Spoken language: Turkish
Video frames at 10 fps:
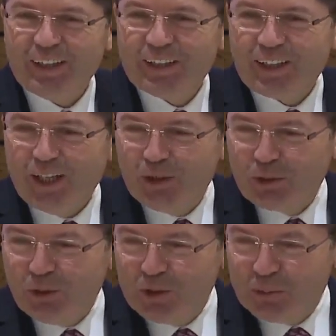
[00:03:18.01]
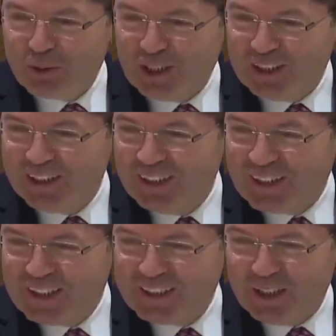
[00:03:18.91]
herhalde kanun koyucu bu
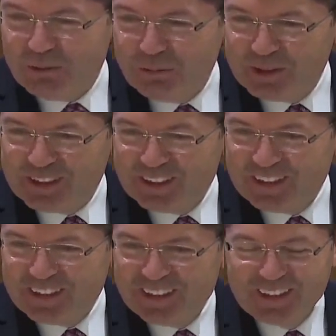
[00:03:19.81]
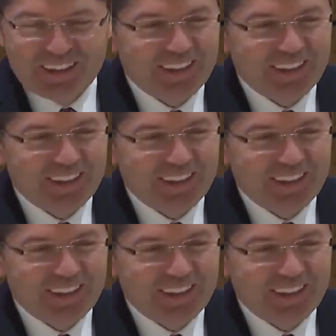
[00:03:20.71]
kadarını da kastetmemiştir.